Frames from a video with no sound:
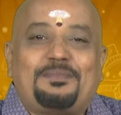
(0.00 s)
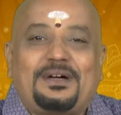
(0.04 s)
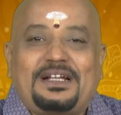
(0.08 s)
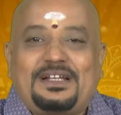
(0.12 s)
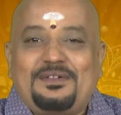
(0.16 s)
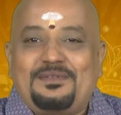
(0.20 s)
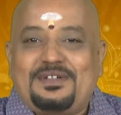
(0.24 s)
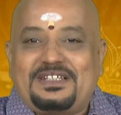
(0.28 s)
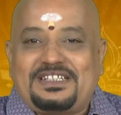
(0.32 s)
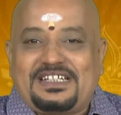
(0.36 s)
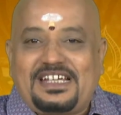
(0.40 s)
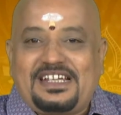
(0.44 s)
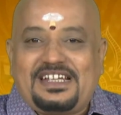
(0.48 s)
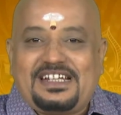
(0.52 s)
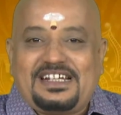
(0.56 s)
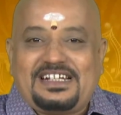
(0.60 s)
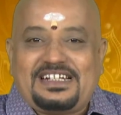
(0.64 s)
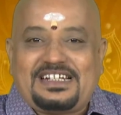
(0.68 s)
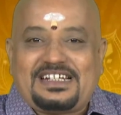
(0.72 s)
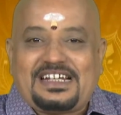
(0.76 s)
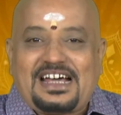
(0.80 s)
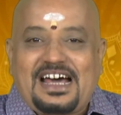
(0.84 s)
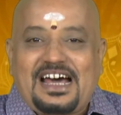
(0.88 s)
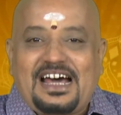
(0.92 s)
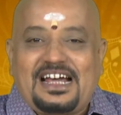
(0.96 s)
பதிவு
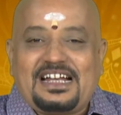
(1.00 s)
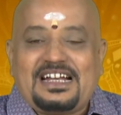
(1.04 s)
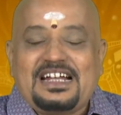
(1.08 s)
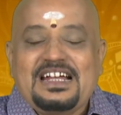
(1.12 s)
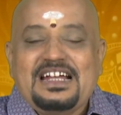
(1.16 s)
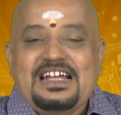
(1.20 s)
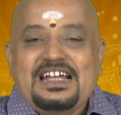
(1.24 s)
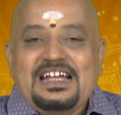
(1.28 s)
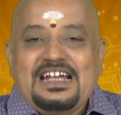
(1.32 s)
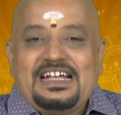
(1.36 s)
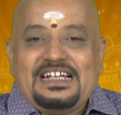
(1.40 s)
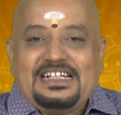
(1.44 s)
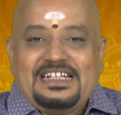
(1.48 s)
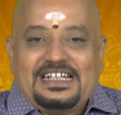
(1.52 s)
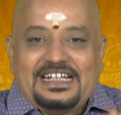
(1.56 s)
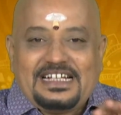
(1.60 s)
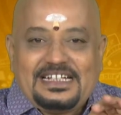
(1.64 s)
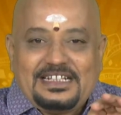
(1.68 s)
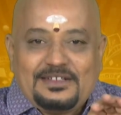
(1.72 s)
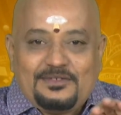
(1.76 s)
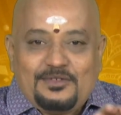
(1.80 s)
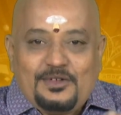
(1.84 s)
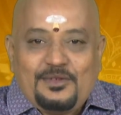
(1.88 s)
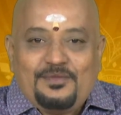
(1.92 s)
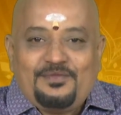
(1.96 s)
செய்கின்றார்
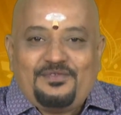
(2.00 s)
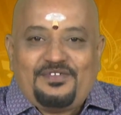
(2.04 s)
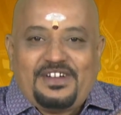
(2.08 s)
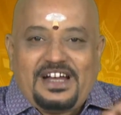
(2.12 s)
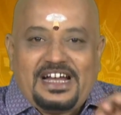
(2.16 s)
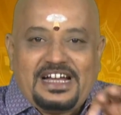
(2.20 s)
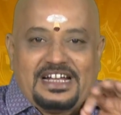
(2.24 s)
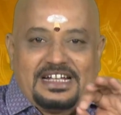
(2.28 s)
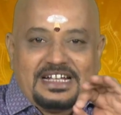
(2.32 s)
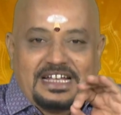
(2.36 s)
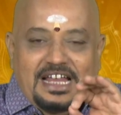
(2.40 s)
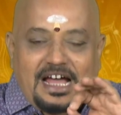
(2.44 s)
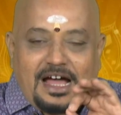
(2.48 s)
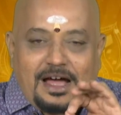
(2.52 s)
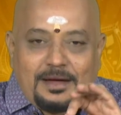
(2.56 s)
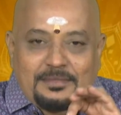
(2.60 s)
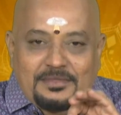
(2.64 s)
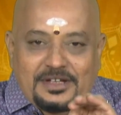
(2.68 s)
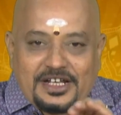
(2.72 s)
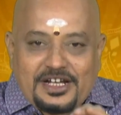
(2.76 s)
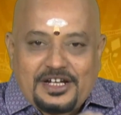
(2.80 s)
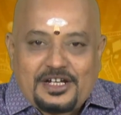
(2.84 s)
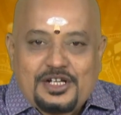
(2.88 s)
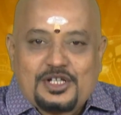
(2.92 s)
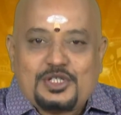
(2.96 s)
எதுவும் வேண்டாம்
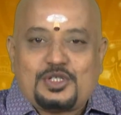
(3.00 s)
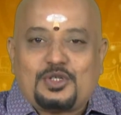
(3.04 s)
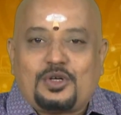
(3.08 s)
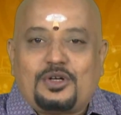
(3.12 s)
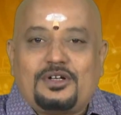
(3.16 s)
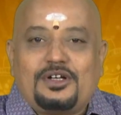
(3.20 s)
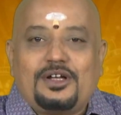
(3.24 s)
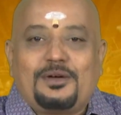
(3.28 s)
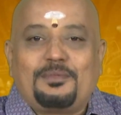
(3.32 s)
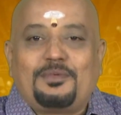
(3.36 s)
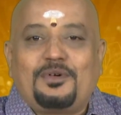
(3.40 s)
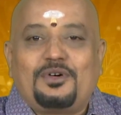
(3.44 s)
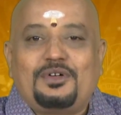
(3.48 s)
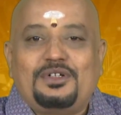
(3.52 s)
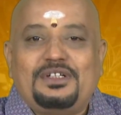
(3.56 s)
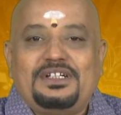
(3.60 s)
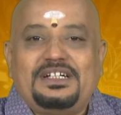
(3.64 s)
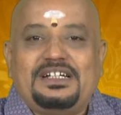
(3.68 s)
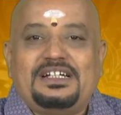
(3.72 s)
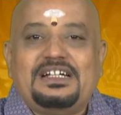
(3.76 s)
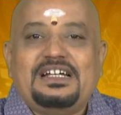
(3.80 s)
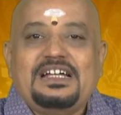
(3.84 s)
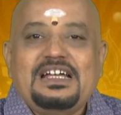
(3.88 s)
என்று சொன்னபோது